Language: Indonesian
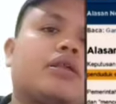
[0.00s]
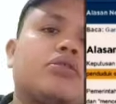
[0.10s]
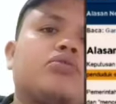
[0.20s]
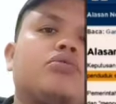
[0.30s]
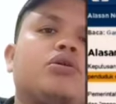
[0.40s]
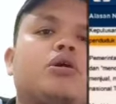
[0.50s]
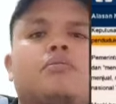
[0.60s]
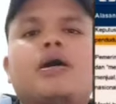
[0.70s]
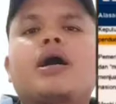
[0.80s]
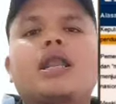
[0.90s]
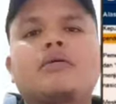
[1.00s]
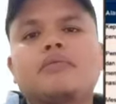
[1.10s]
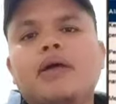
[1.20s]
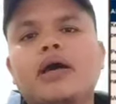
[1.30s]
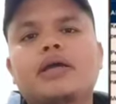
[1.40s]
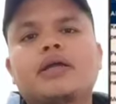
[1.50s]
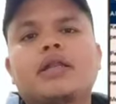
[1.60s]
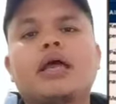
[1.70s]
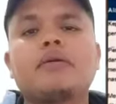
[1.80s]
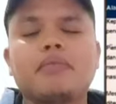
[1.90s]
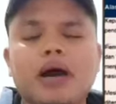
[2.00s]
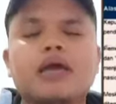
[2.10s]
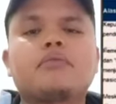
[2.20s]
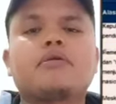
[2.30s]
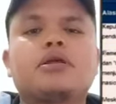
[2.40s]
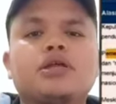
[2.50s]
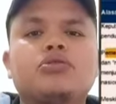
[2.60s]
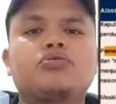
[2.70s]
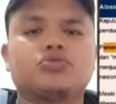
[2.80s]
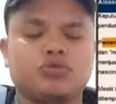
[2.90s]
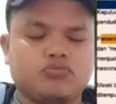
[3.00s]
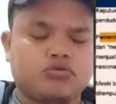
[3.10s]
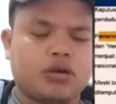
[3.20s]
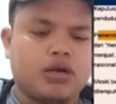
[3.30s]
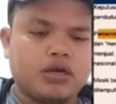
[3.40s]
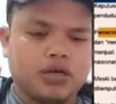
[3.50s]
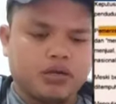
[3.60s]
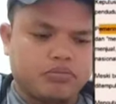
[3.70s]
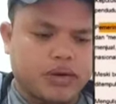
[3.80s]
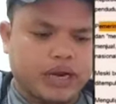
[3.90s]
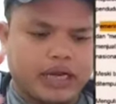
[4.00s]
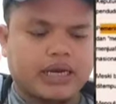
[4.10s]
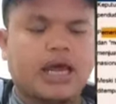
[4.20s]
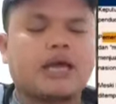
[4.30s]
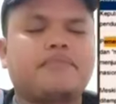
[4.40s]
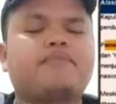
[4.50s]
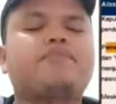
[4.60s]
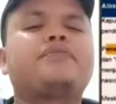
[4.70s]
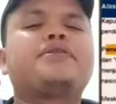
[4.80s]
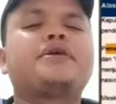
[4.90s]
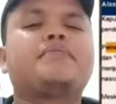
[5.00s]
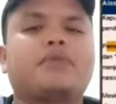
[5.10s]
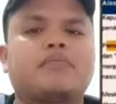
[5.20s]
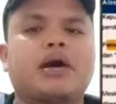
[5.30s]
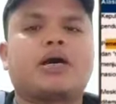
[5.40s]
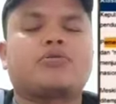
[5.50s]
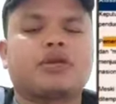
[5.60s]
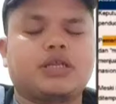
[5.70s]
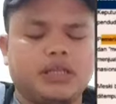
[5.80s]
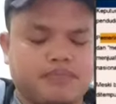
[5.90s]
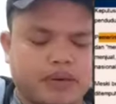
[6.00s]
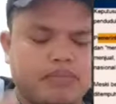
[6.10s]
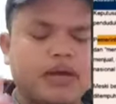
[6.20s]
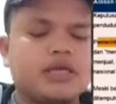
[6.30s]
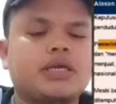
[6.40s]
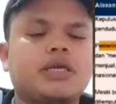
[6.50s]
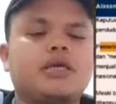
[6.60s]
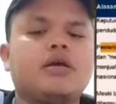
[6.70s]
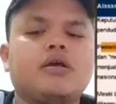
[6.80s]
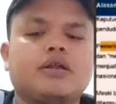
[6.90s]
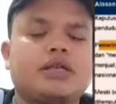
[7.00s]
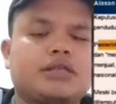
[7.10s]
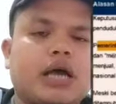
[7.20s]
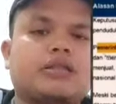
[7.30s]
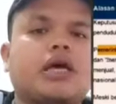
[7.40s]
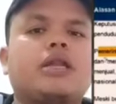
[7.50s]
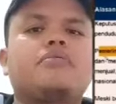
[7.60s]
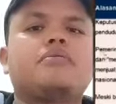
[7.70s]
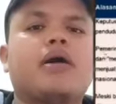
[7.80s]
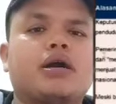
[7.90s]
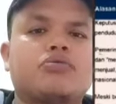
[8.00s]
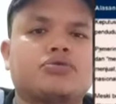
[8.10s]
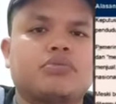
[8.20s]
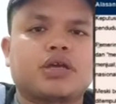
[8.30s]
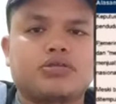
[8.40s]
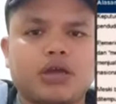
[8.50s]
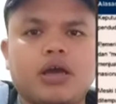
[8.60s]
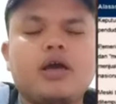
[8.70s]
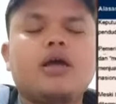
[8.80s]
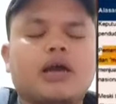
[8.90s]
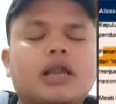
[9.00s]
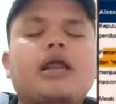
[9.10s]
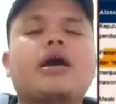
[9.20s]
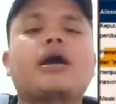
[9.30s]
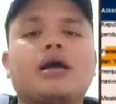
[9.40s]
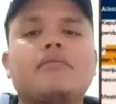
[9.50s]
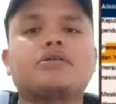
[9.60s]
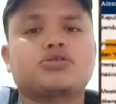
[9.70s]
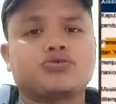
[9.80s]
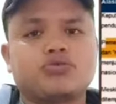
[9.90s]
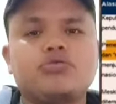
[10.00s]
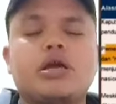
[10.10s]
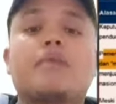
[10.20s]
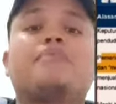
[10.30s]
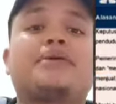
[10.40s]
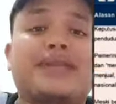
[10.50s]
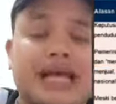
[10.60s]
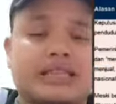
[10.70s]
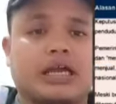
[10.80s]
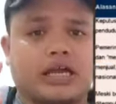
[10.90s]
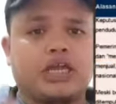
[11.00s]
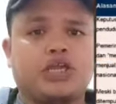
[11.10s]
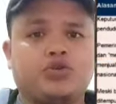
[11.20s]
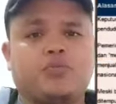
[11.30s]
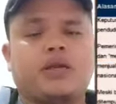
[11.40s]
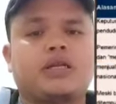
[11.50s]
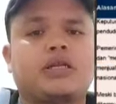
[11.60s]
beragama Islam. Pemerintah berdalih langkah ini disebut berguna untuk melindungi nilai-nilai budaya nasional dan mencegah tahayul dan ekstremisme. Khusus jilbab misalnya, warga